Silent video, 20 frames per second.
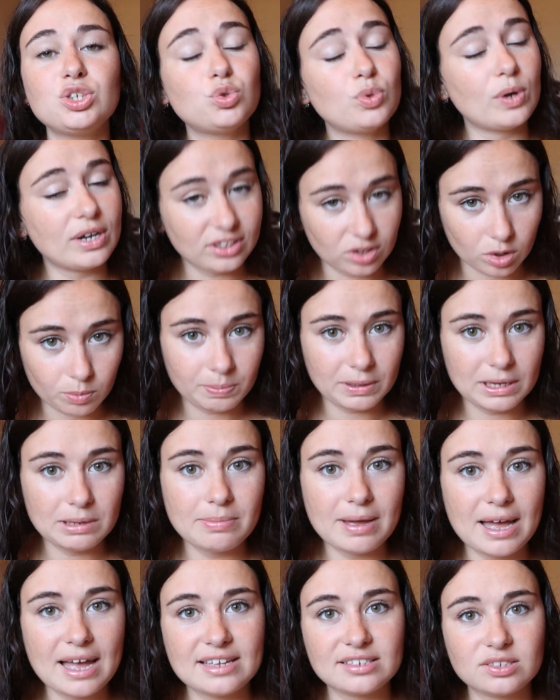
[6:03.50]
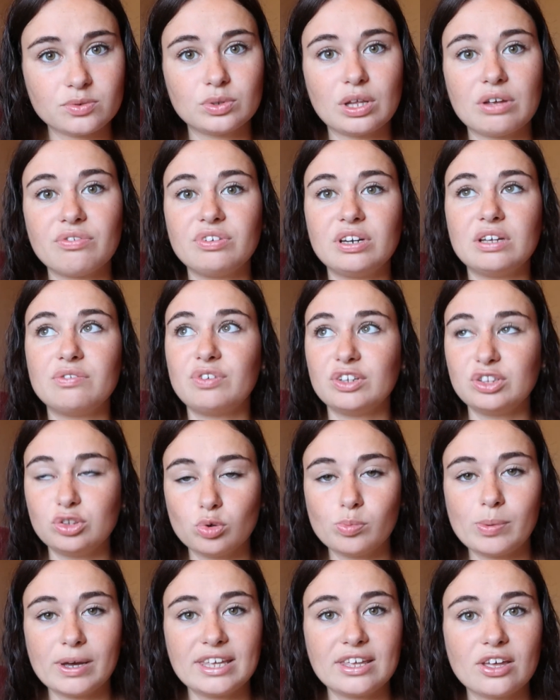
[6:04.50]
je suis allée dans le Pays Basque, on a fait les fêtes
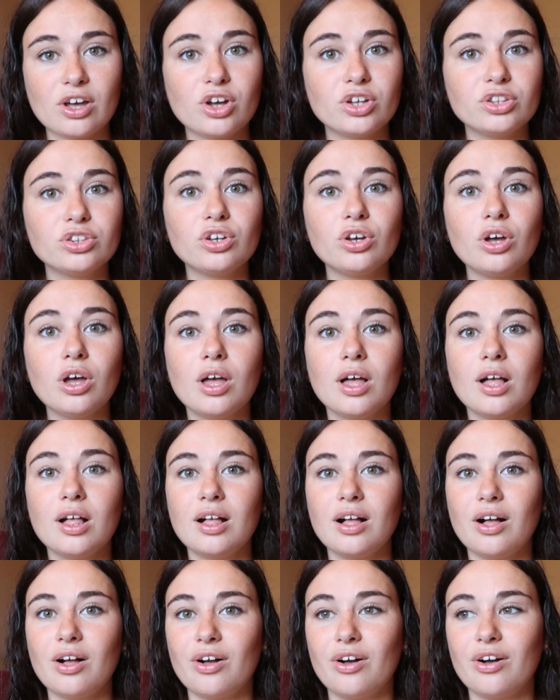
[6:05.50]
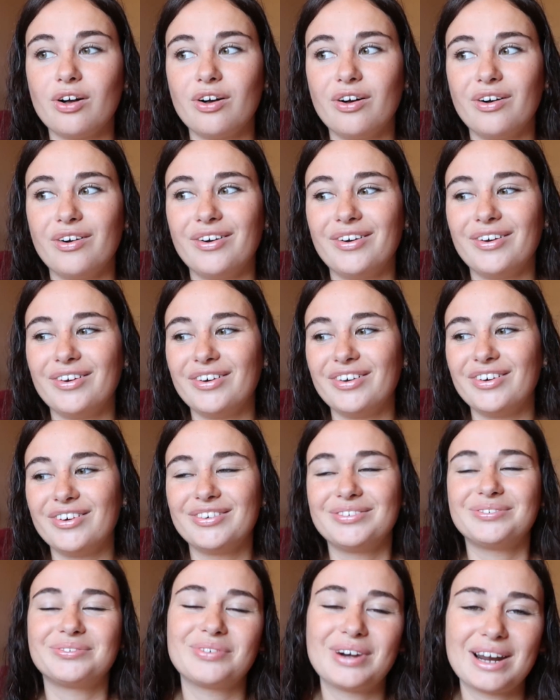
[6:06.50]
de Bayonne.
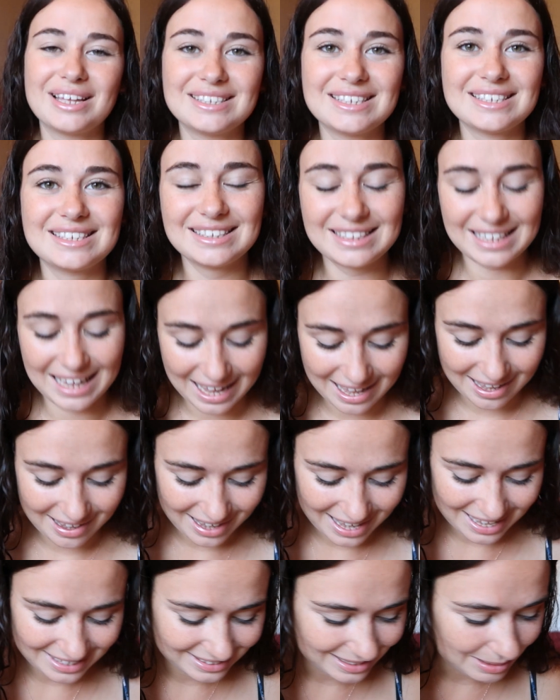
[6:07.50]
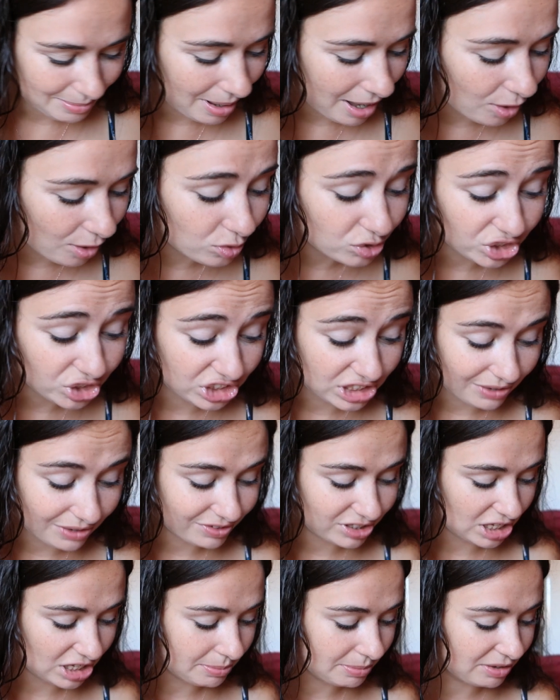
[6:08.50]
Euh, bon là ça c'était assez marrant, je les
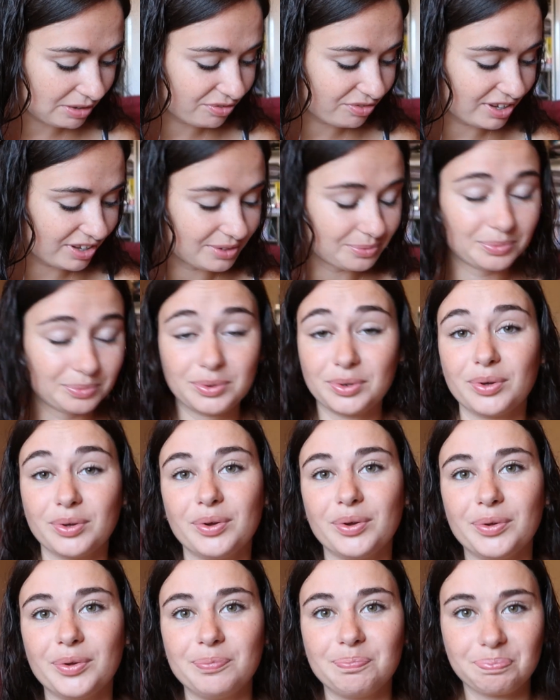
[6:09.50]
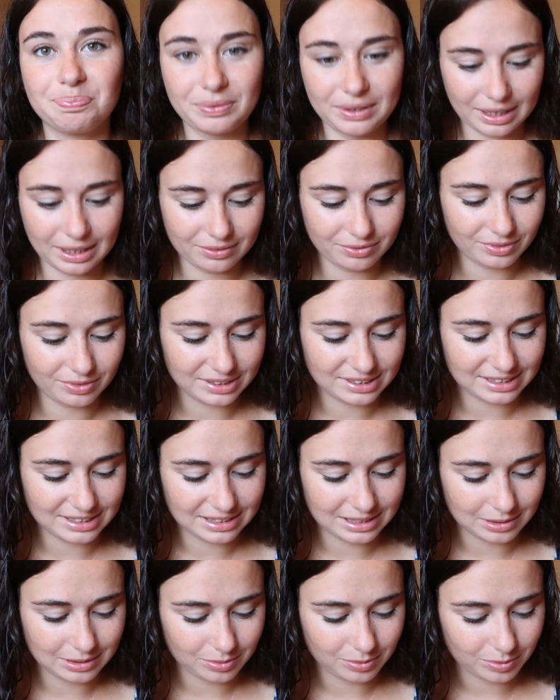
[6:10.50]
avais jamais fait donc euh,
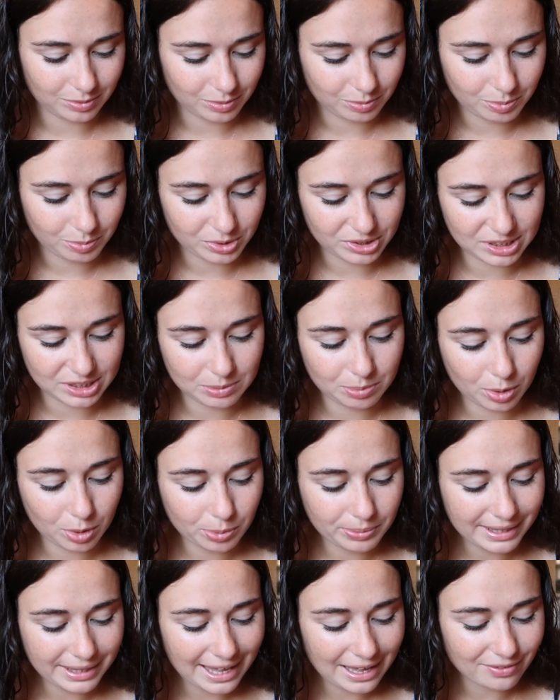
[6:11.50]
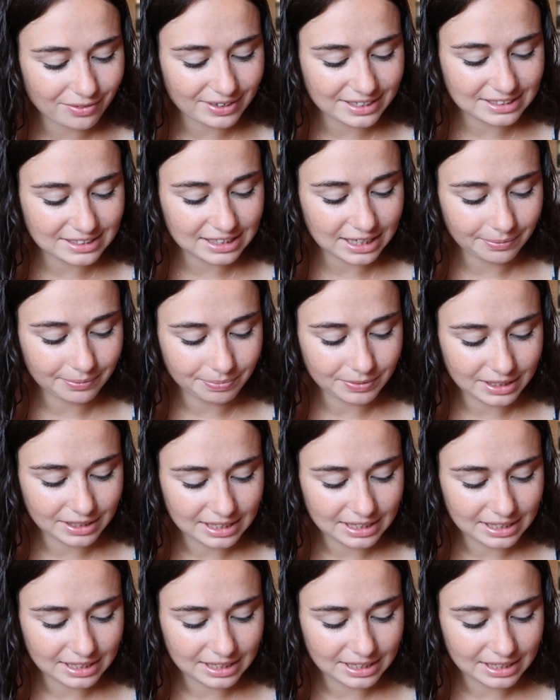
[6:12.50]
c'était une petite première on va dire.